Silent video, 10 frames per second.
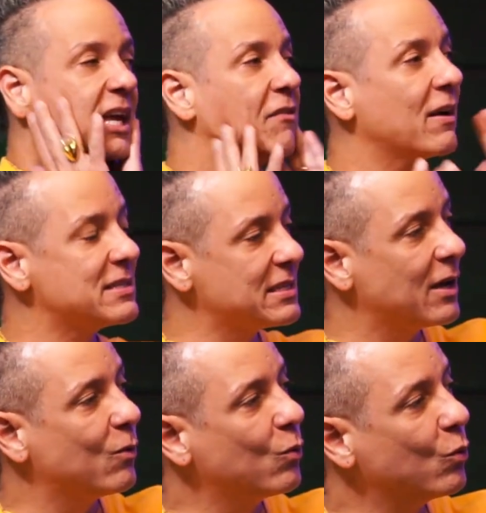Quem
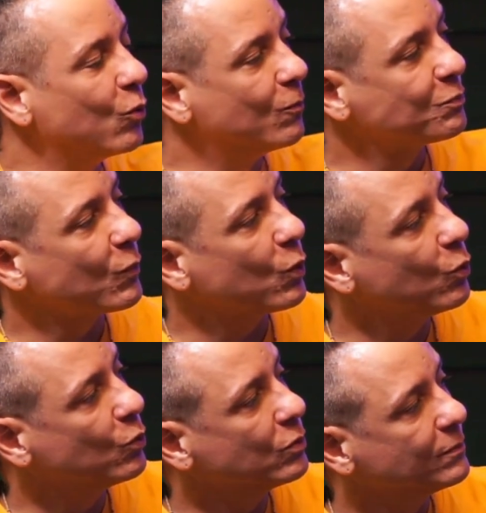fazia o,
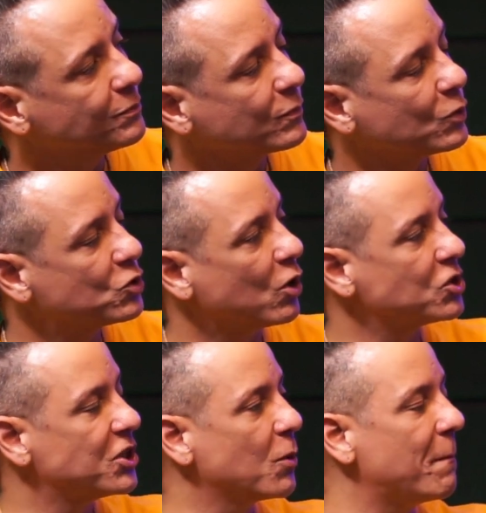o Josh.
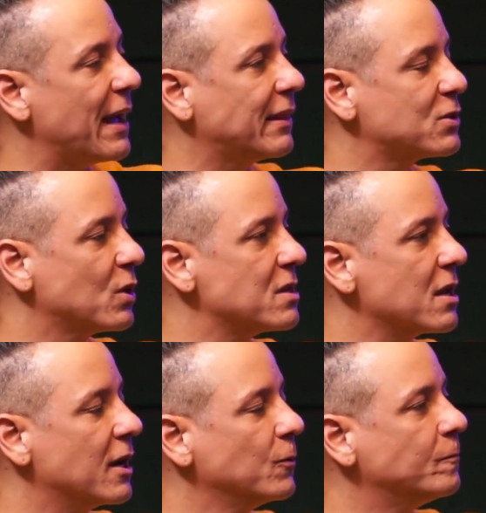Josh era o Peterson
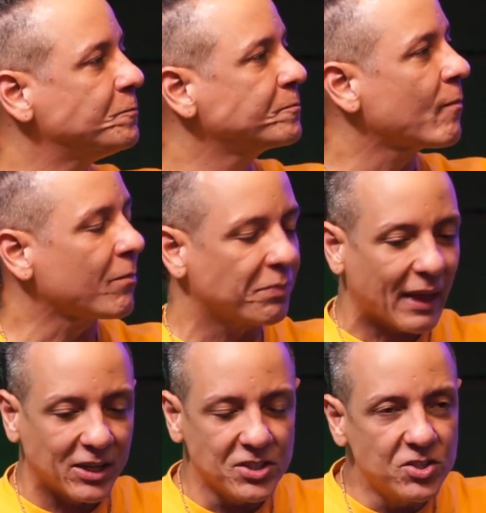Adriano. Uhum.
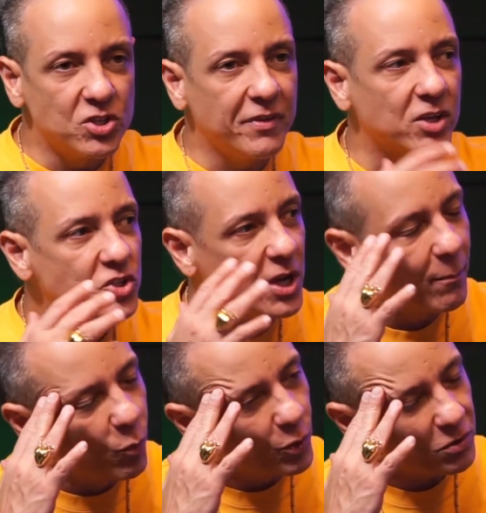A gente se divertia
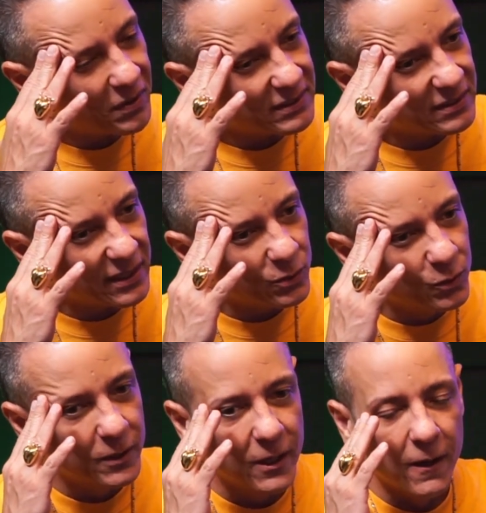muito
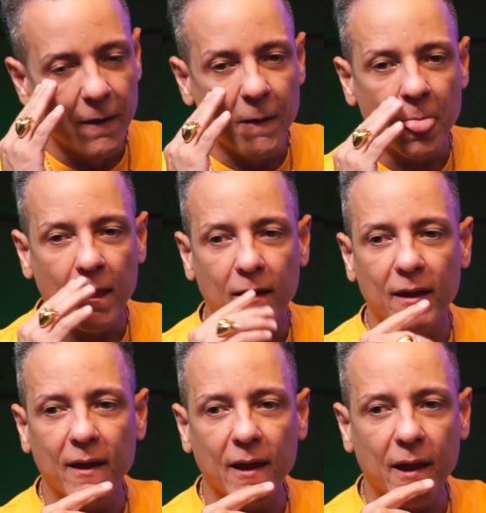fazendo. Ah, era muito bom.
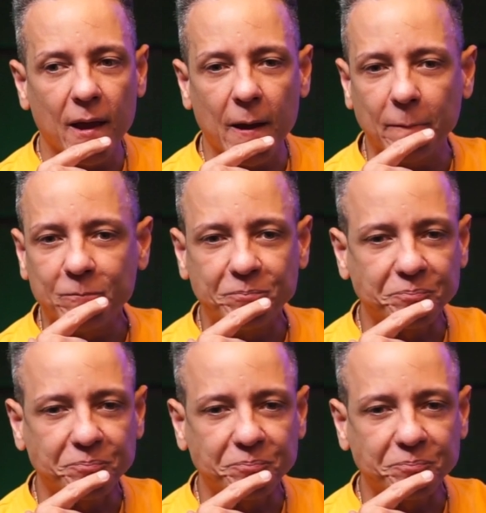É, né?